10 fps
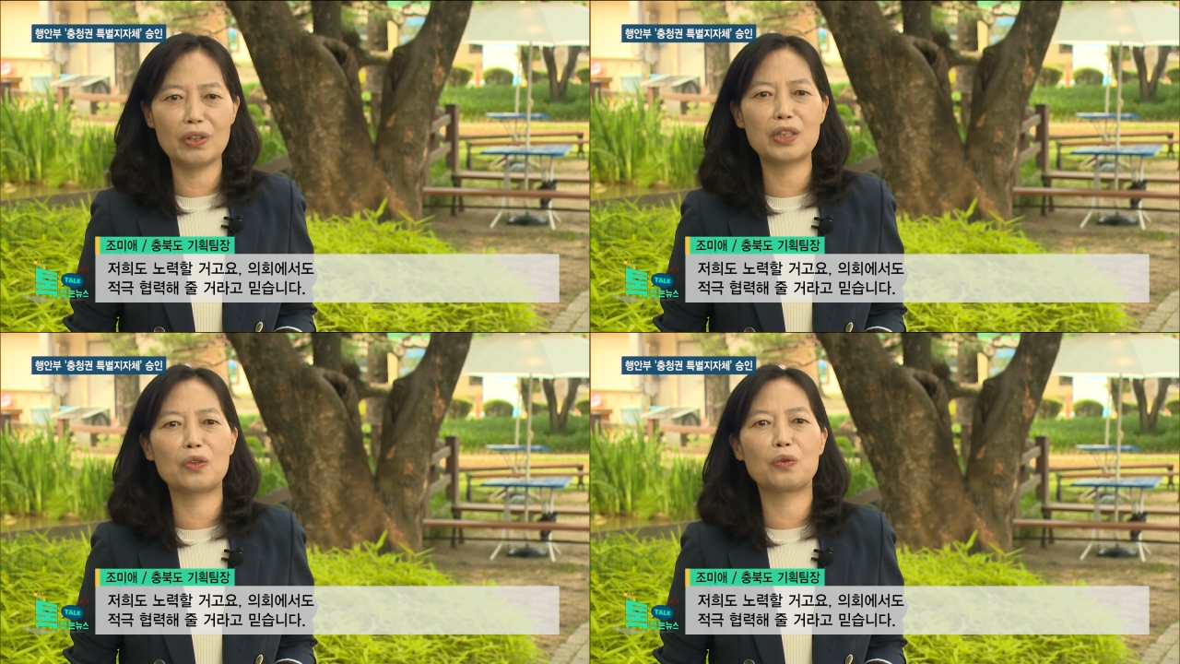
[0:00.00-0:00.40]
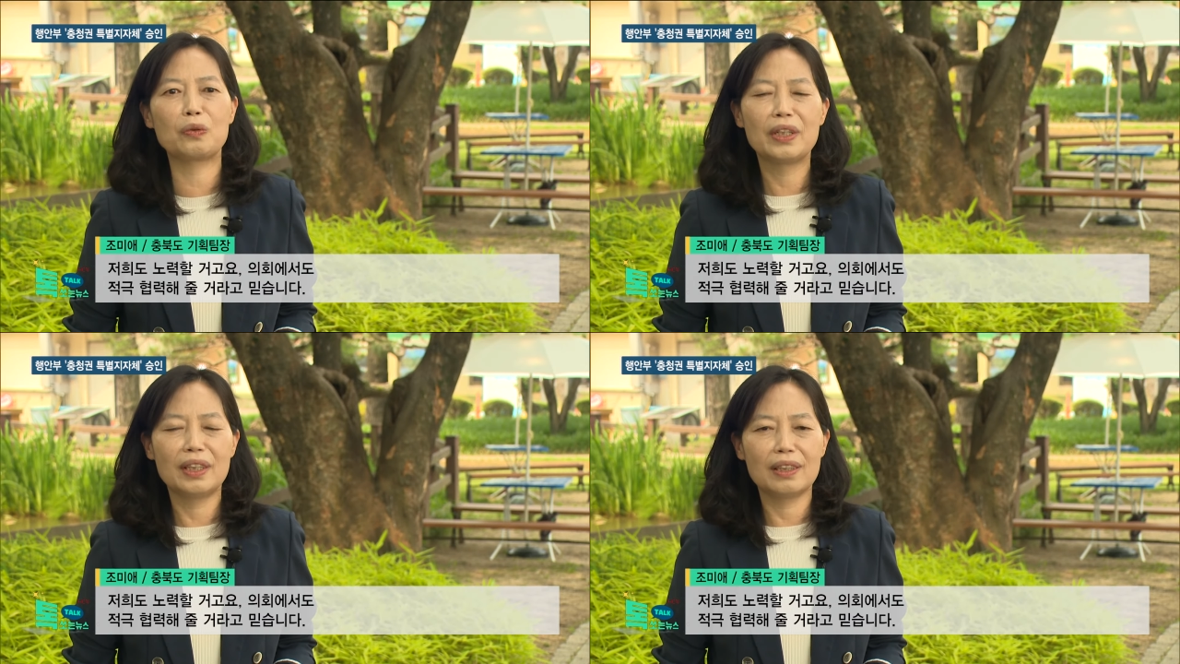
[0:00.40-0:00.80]

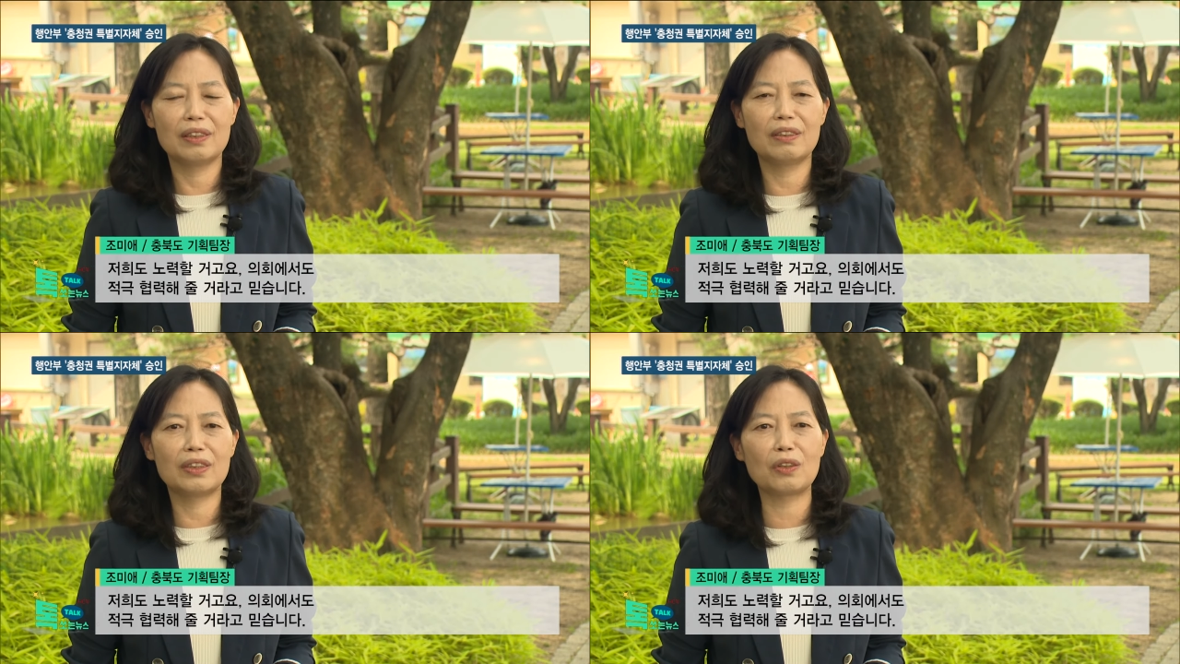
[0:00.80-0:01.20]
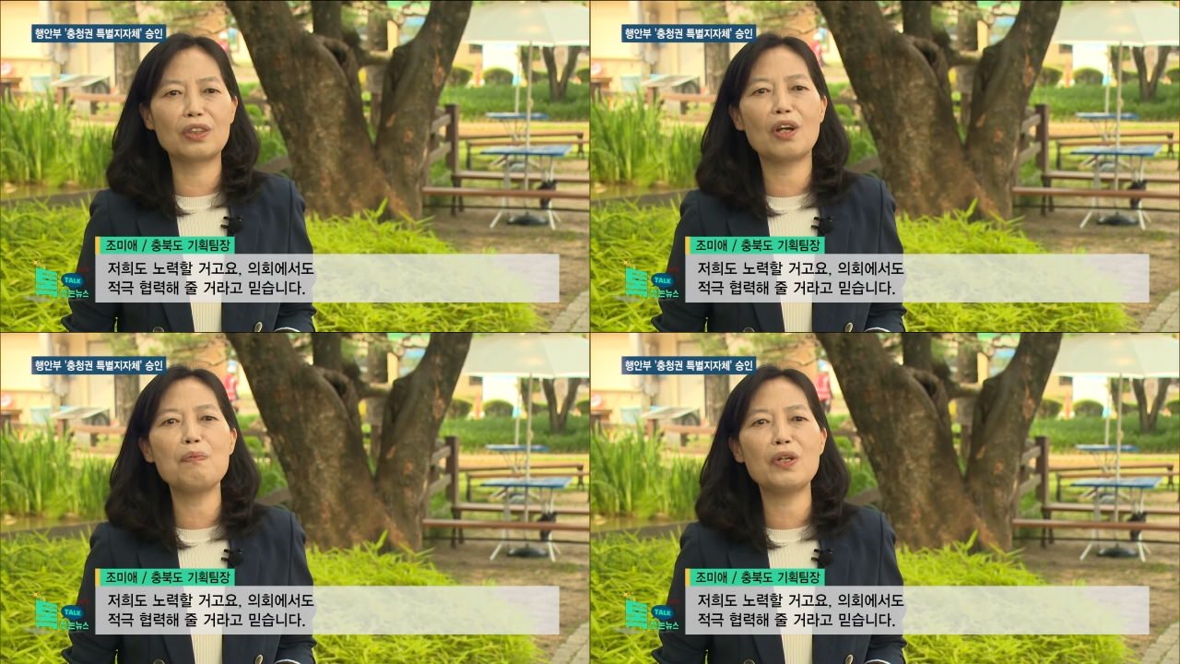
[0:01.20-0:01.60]
의회에서도
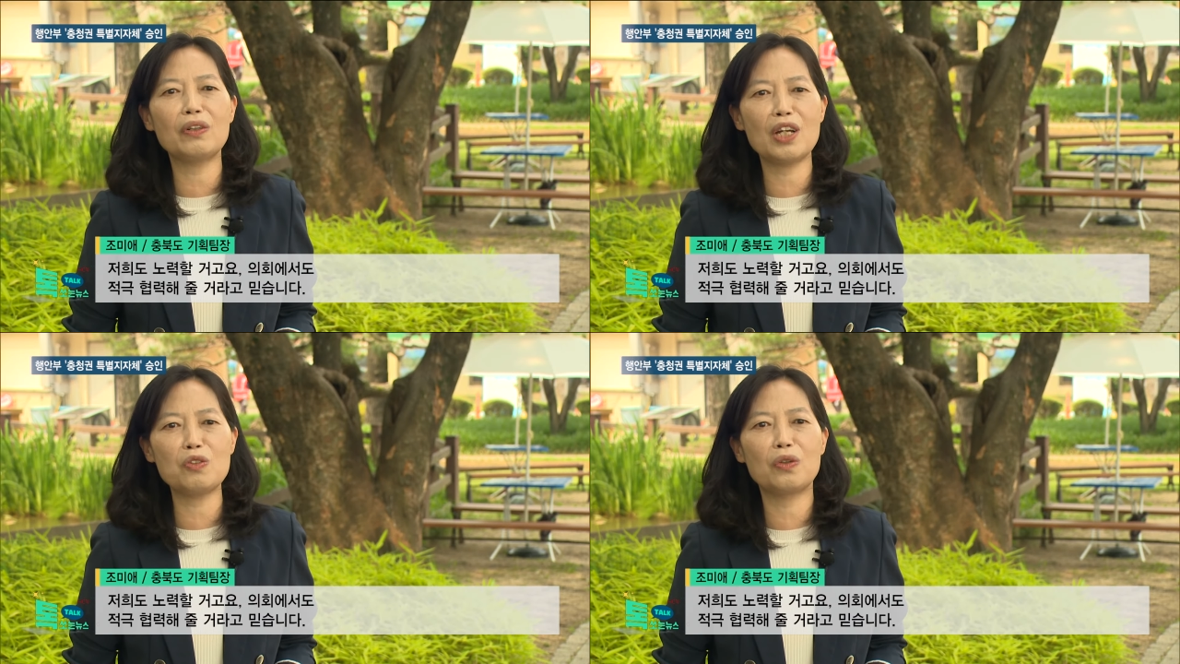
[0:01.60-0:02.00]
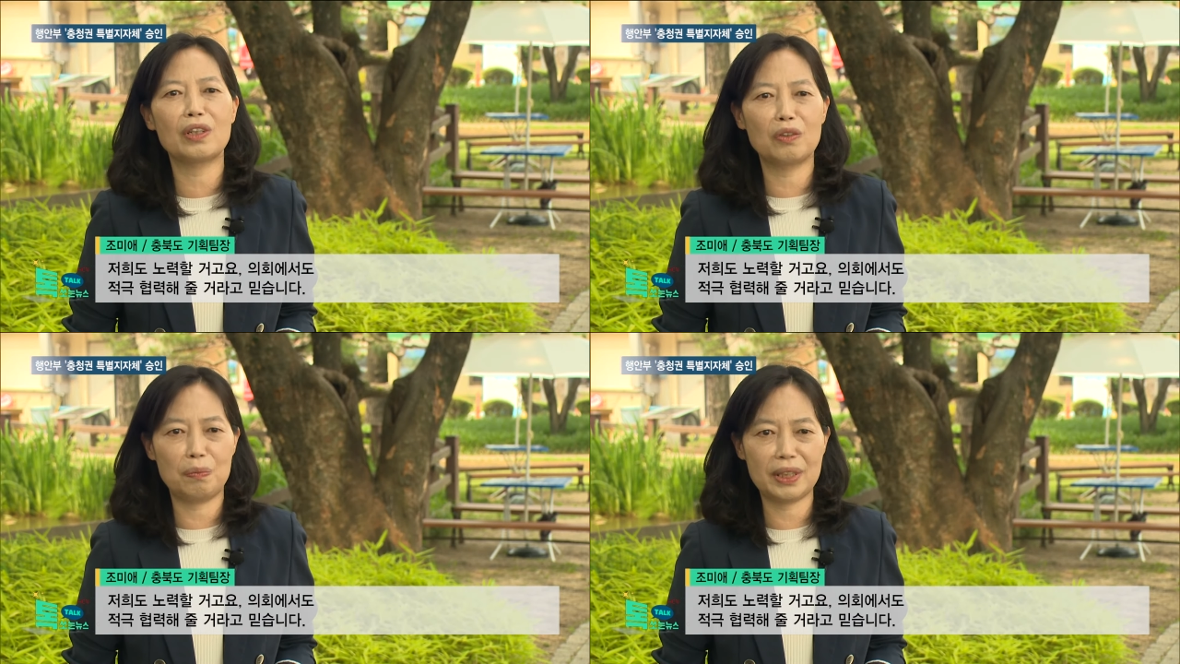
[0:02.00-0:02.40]
적극 협력해 줄
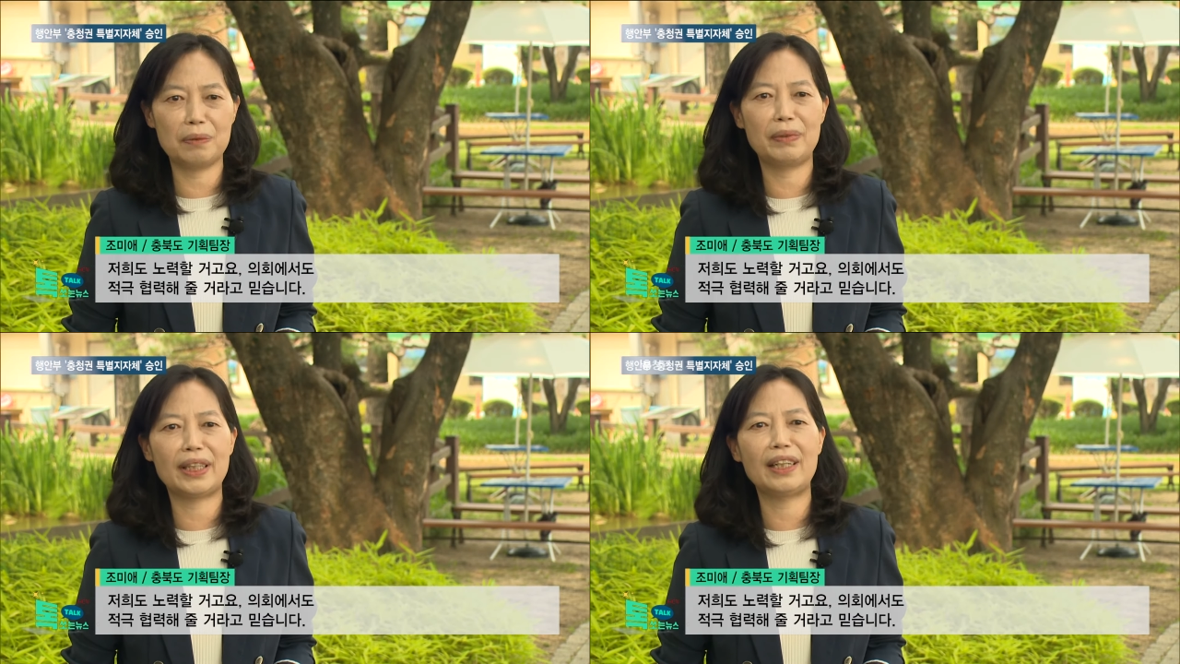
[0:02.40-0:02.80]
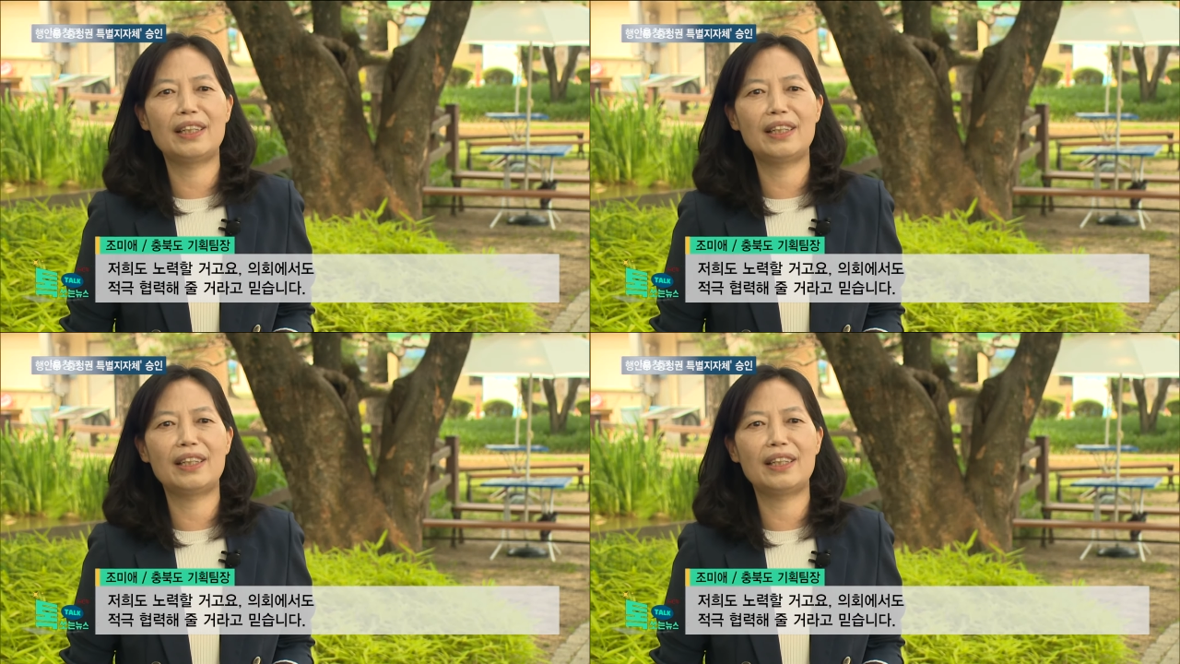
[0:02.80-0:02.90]
거라고 믿습니다.